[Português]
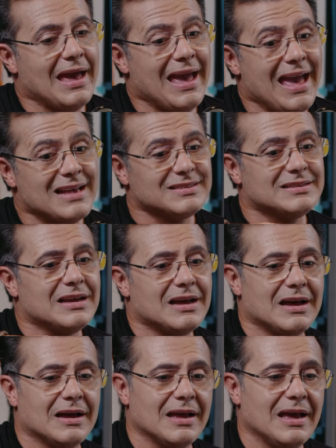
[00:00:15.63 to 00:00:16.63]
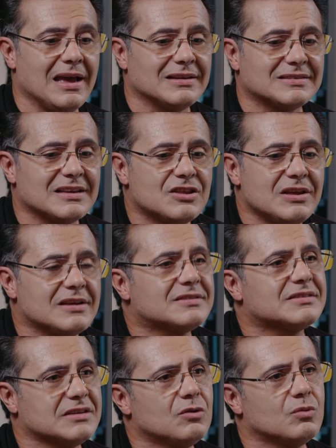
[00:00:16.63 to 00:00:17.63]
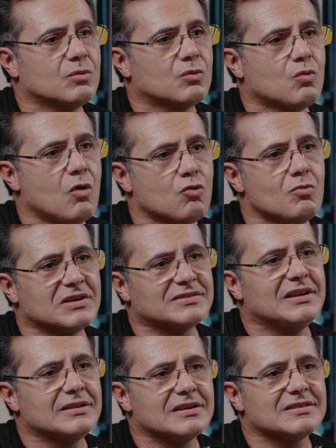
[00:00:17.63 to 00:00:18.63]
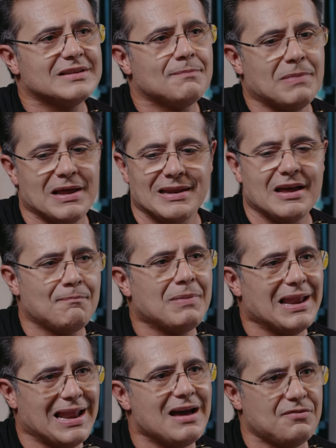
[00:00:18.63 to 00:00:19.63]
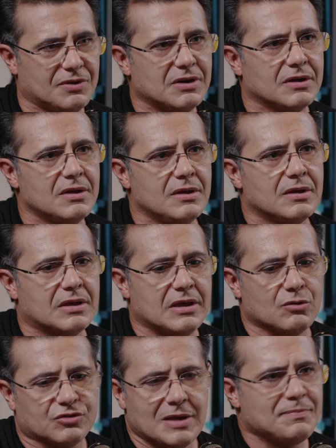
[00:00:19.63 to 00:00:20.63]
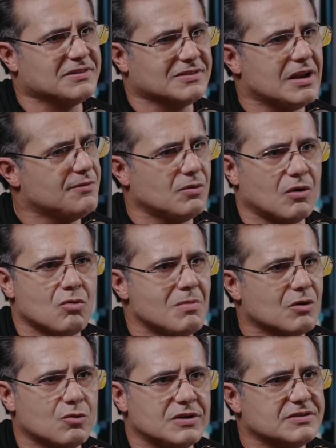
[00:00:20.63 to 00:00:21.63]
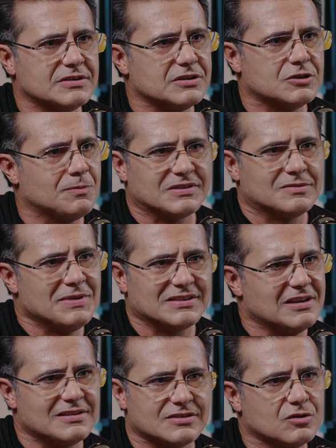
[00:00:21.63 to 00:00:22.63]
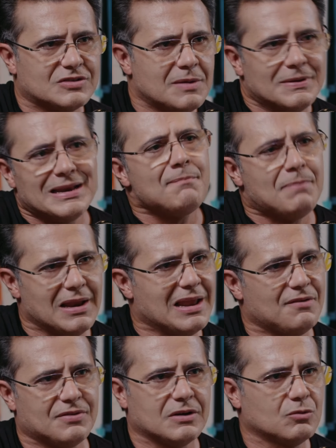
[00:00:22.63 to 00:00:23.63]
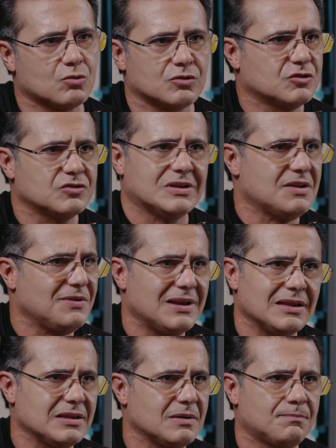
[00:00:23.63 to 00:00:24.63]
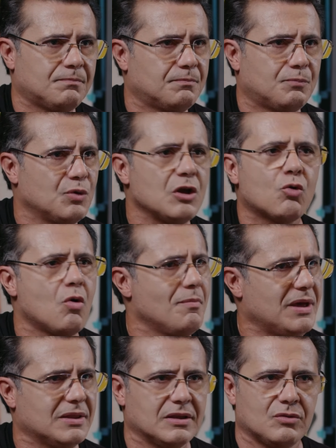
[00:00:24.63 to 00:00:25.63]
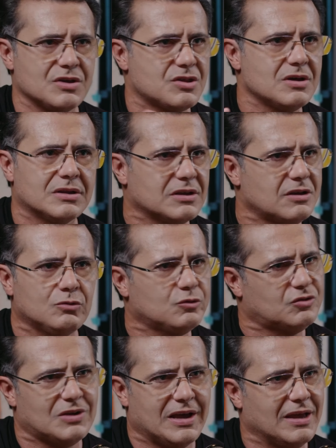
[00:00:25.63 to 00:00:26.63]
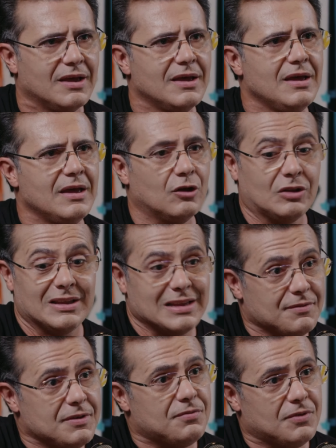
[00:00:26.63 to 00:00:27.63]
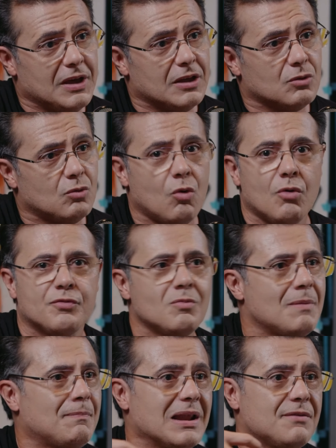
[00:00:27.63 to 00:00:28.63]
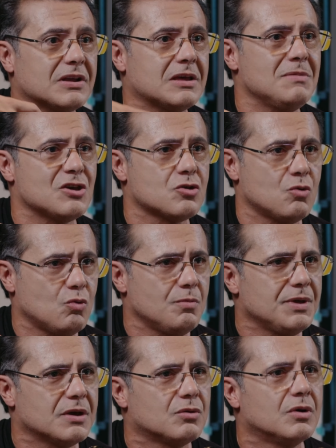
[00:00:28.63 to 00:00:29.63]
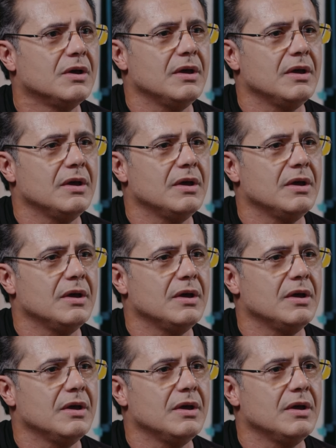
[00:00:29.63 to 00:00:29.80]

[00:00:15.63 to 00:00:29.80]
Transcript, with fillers: essa essa direção com algumas letras da, na palavra, uhum. que eu sempre escrevo alguma coisa, tipo as assim, minhas letras são sempre na palavra, eu não consigo escrever nada por encomenda, Sim. não adianta que não sai. Eu tenho que estar tá vivendo ou ouvir uhum. uma palavra que mexeu comigo.